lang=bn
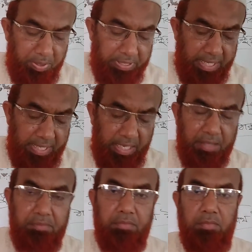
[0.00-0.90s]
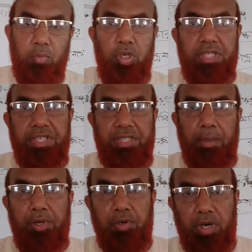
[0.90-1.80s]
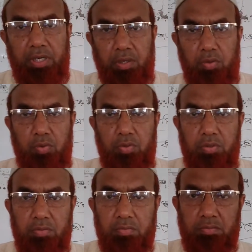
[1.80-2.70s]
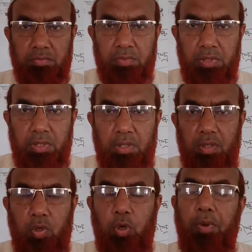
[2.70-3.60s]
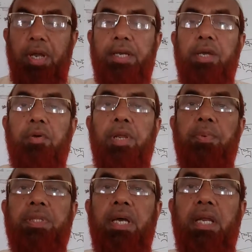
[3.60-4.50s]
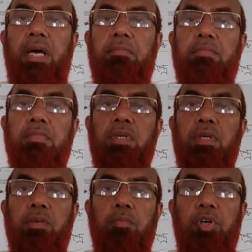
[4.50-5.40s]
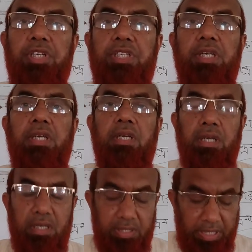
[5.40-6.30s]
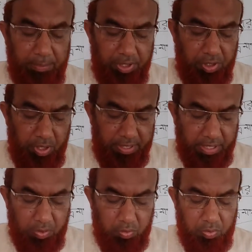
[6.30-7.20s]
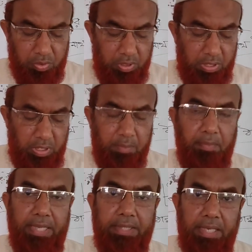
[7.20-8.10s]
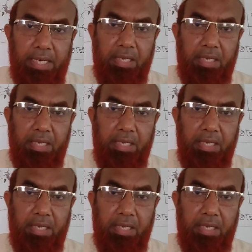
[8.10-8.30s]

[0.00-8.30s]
পিতার নাম মহিষী দেবেন্দ্রনাথ ঠাকুর রবীন্দ্রনাথ ঠাকুরের পিতার নাম মহিষী দেবেন্দ্রনাথ ঠাকুর মাতার